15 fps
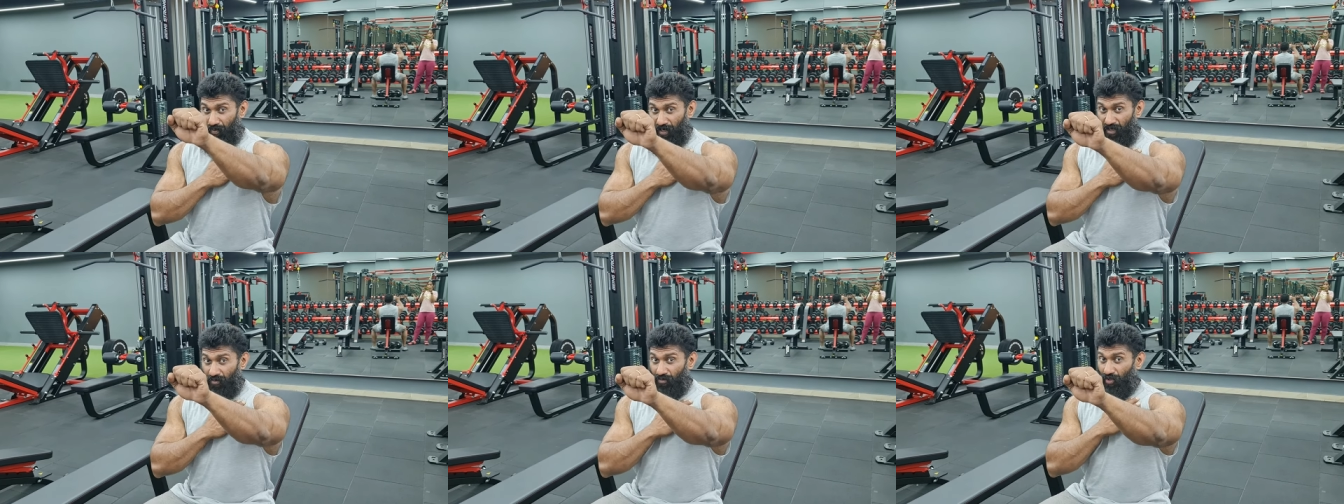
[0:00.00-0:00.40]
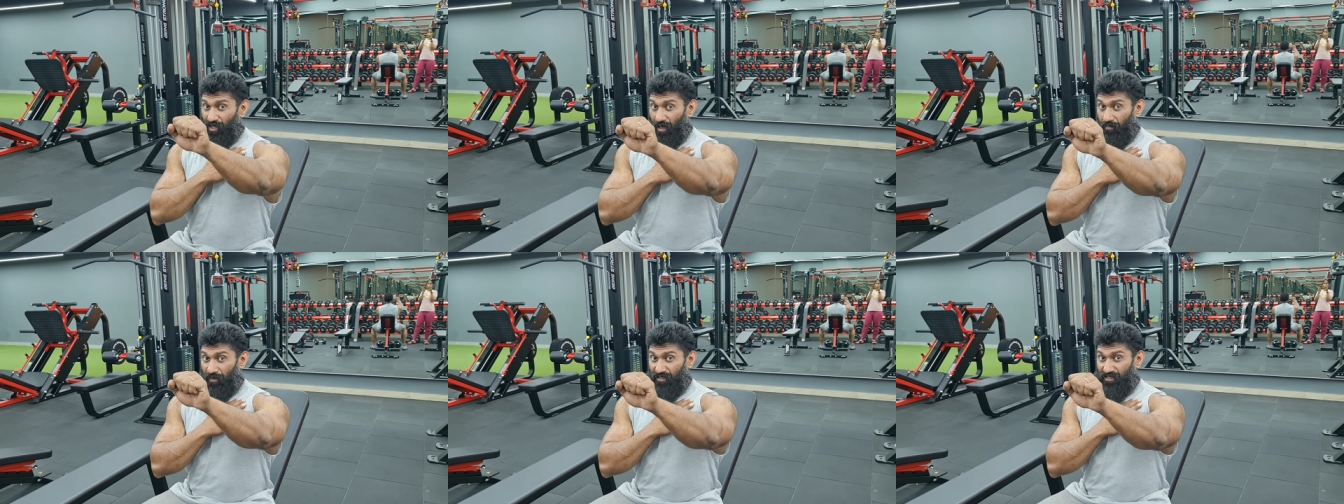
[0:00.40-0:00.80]

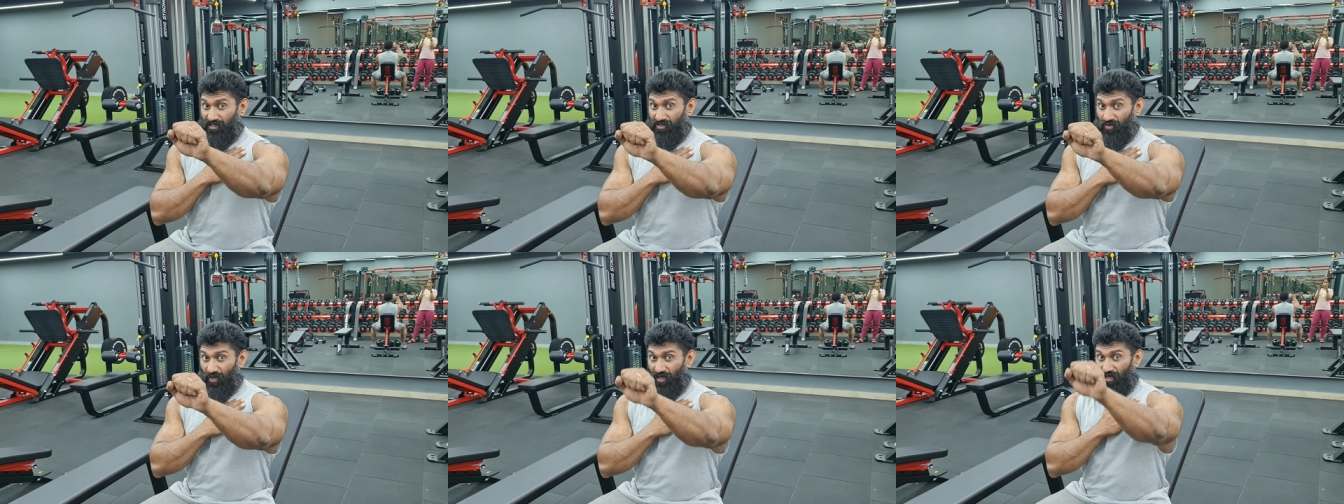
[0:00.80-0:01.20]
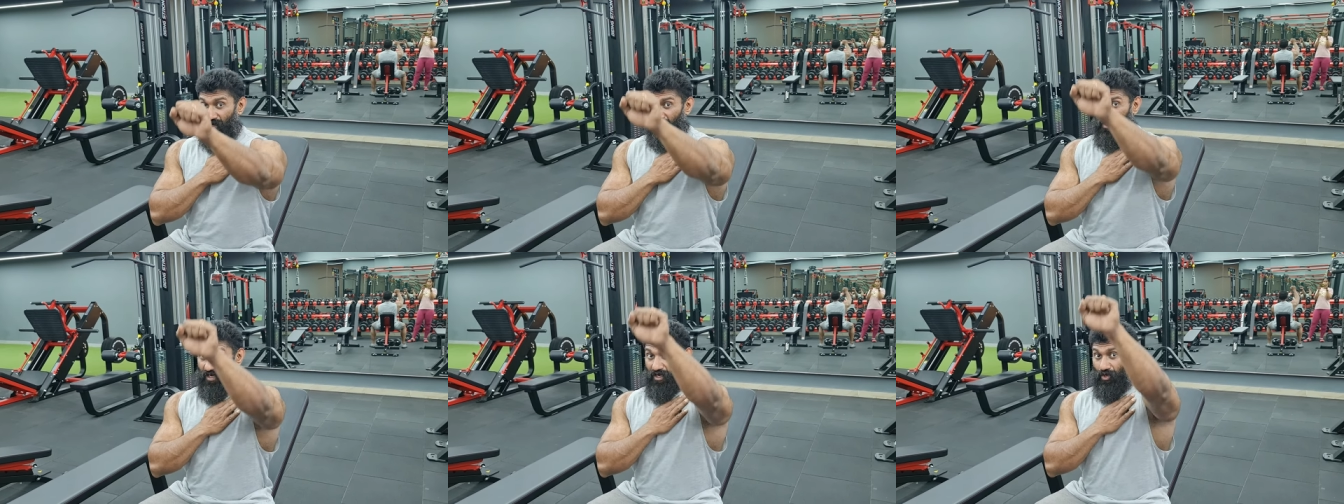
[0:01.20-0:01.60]
பண்ணும்போது அப்பர் செஸ்ட் ஒர்க்
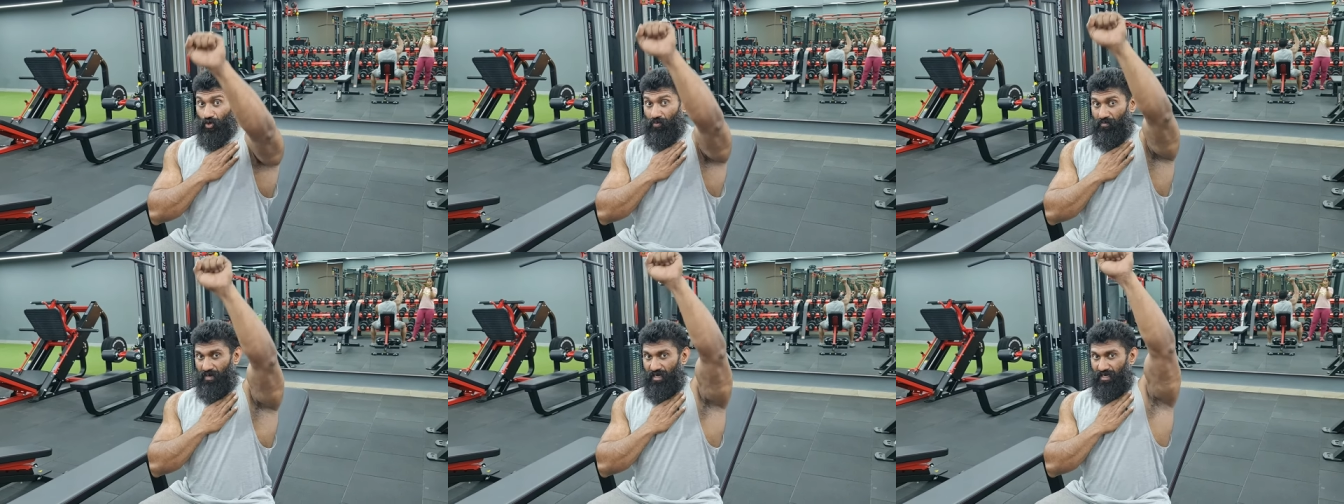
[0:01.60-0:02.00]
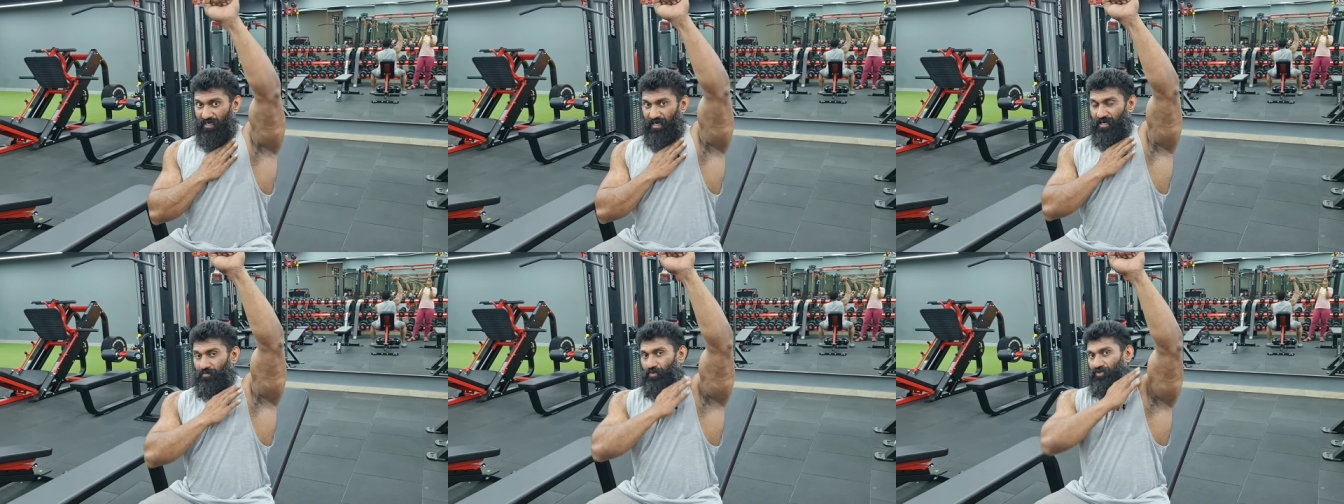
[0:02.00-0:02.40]
ஆகுது ஆனால் ரொம்ப
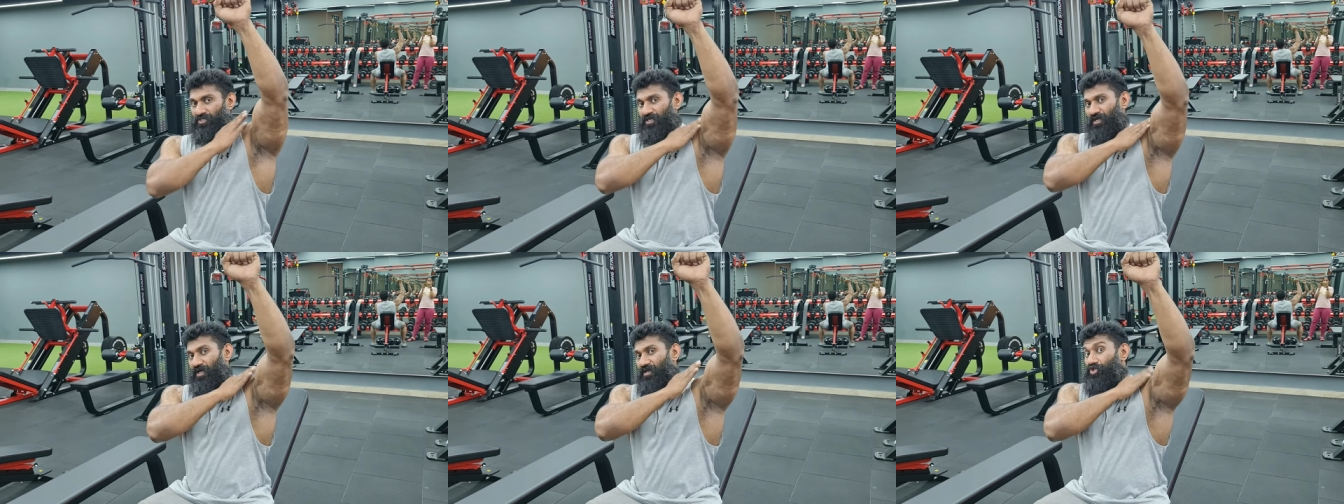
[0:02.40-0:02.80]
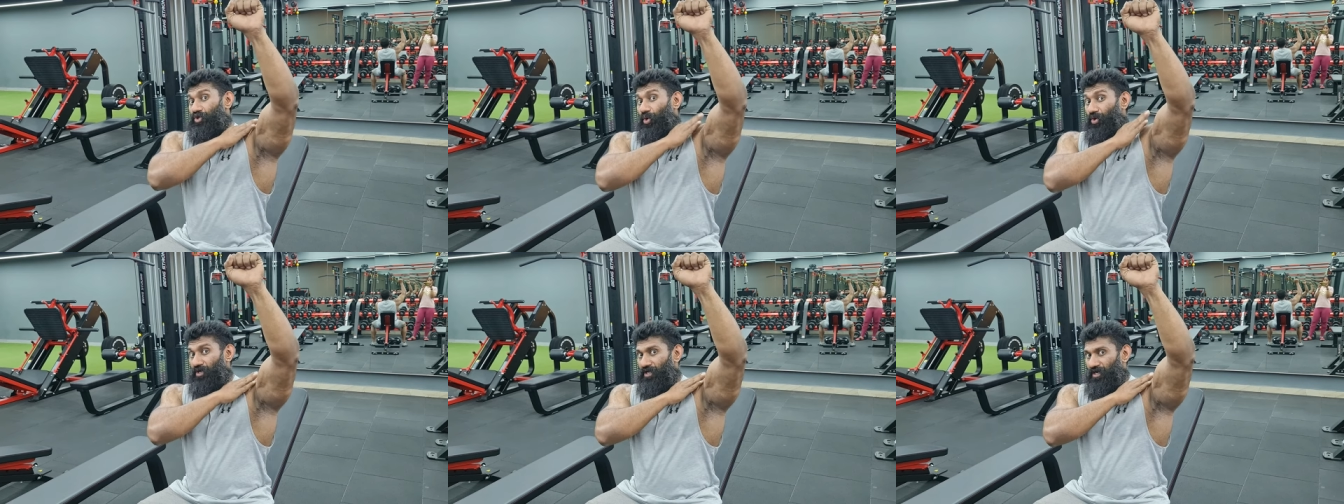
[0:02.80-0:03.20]
இன்க்ளைன் போச்சுன்னா
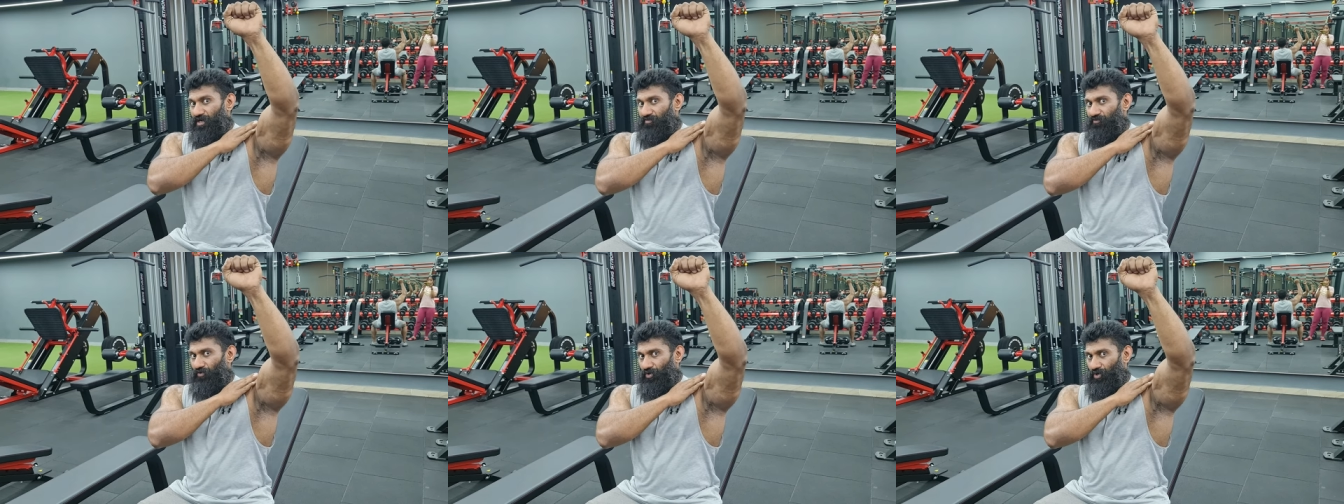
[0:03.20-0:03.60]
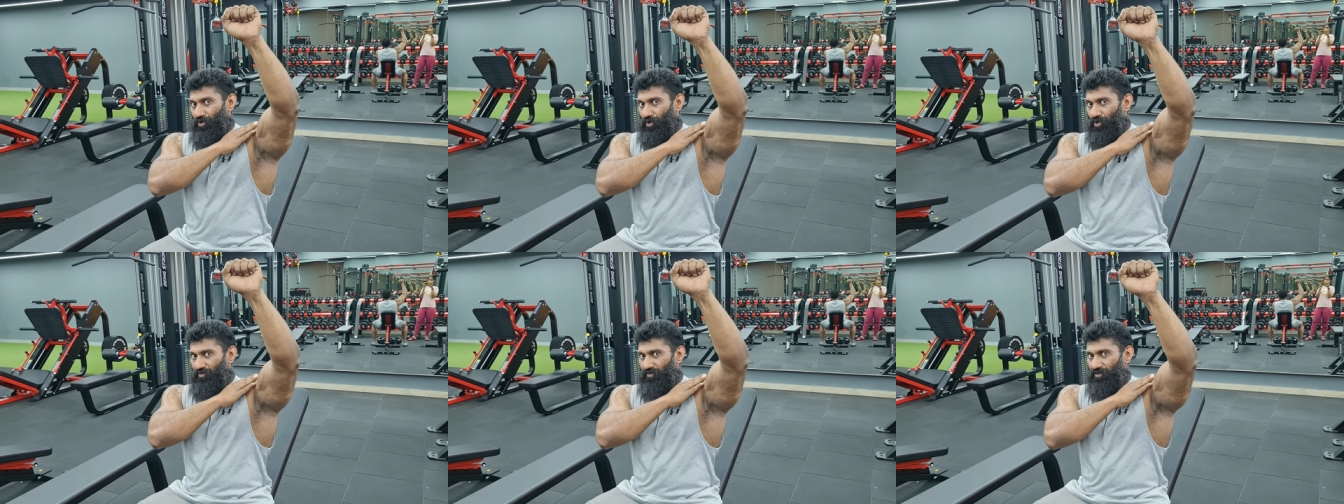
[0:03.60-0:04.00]
ஷோல்டரில் ஃபுல்
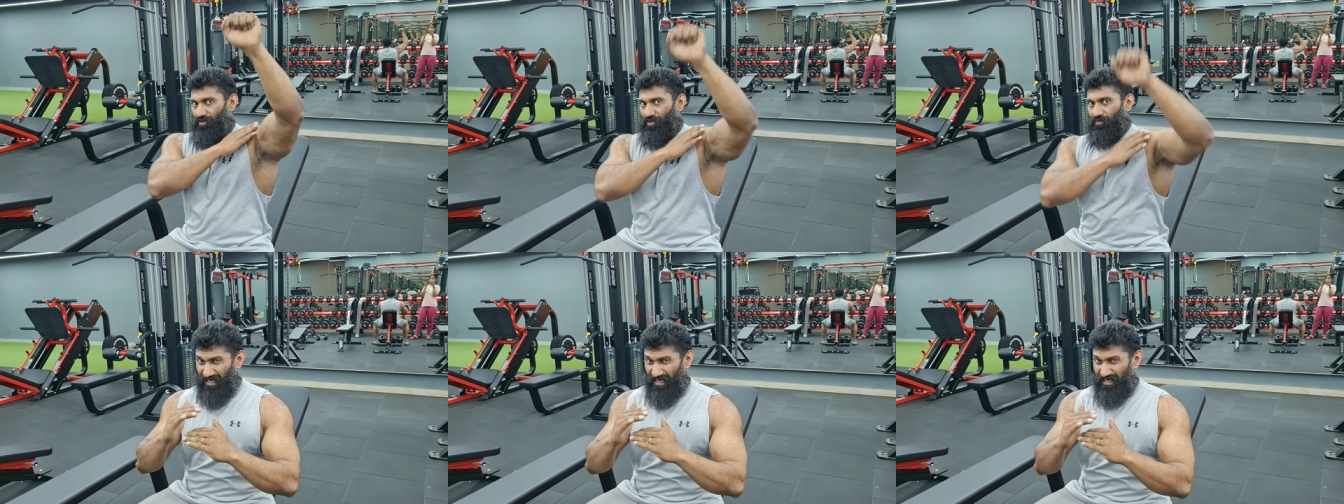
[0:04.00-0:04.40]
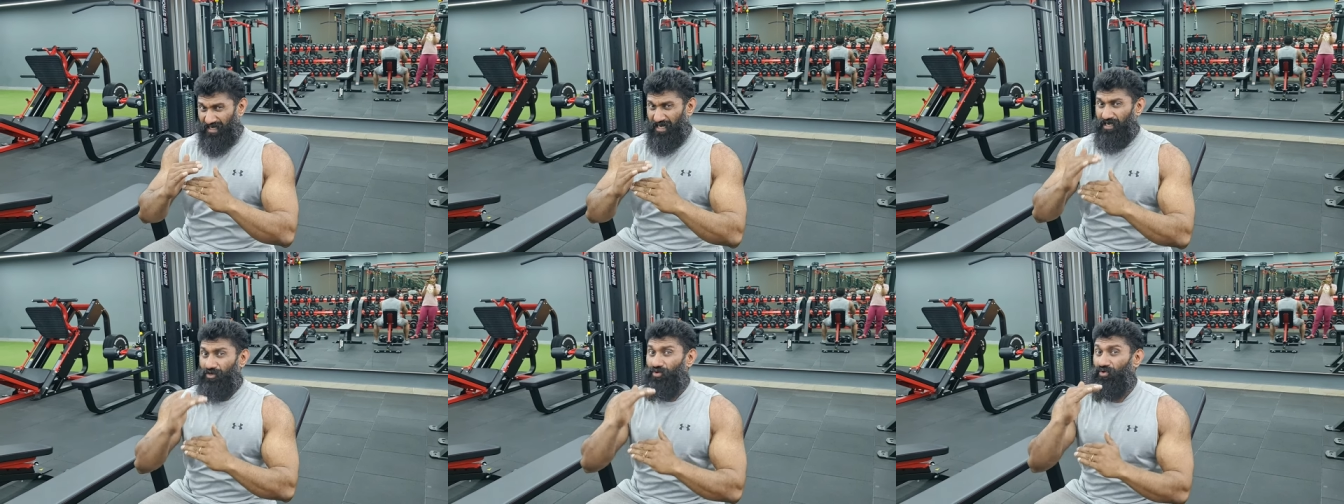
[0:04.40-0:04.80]
லோடு விழுந்து
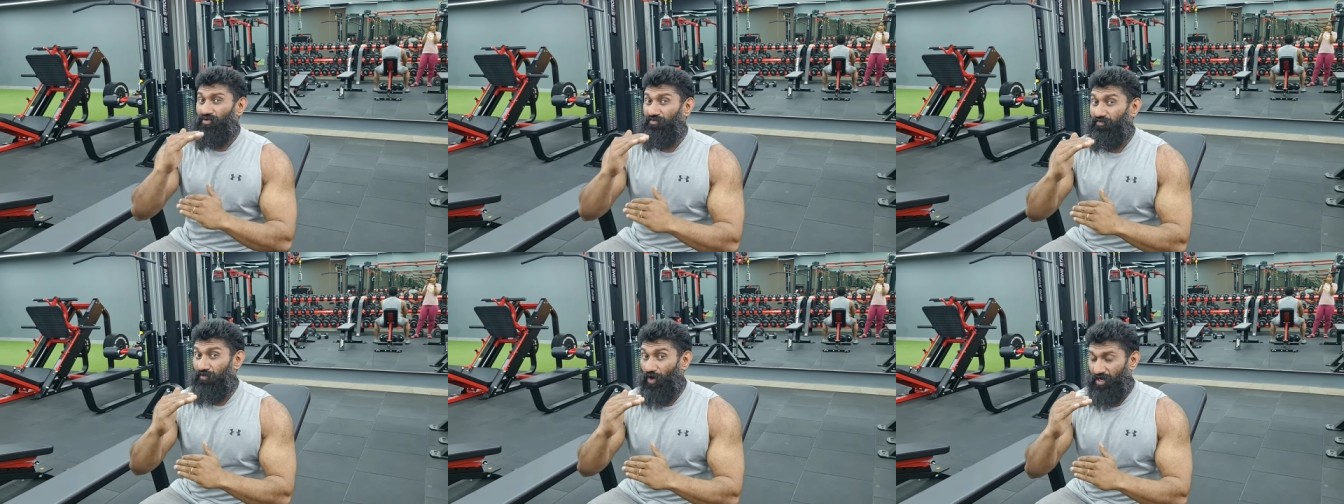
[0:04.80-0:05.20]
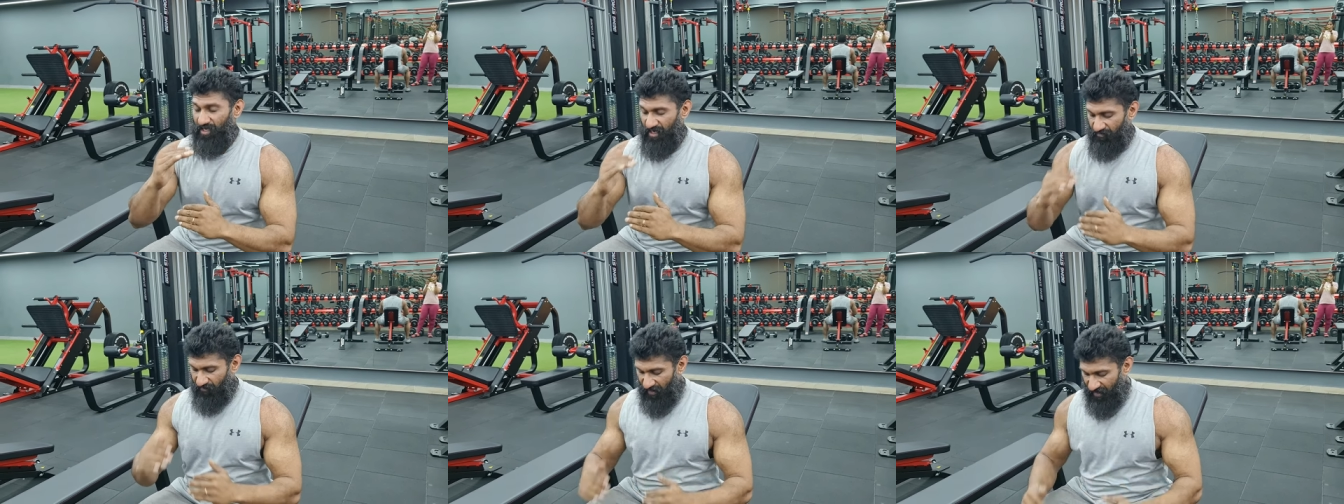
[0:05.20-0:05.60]
தேர்ட்டி டு
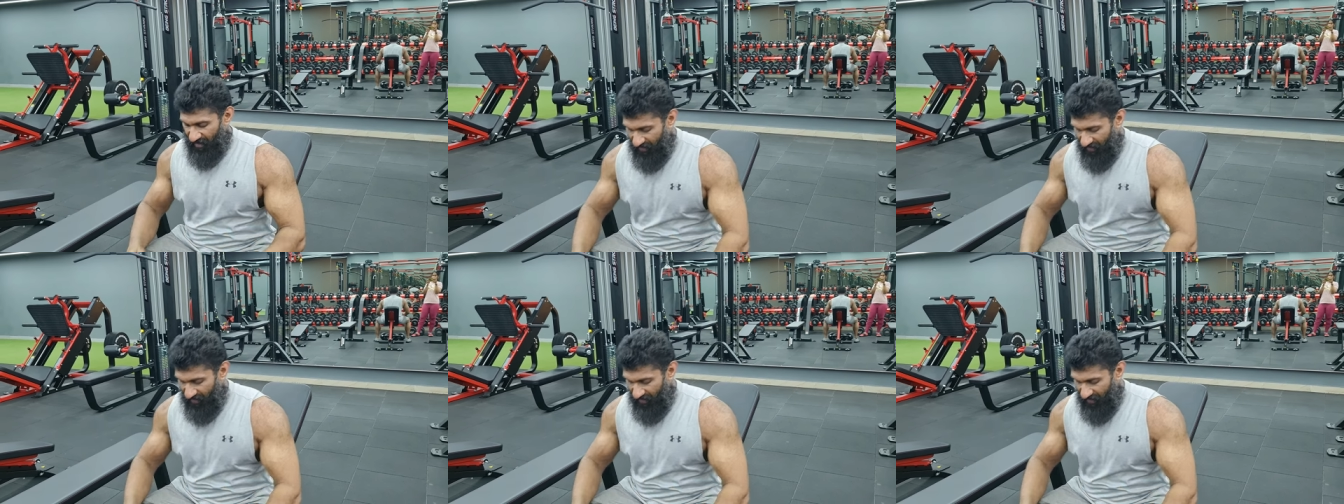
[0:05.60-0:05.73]
ஃபார்ட்டி ஃபைவ்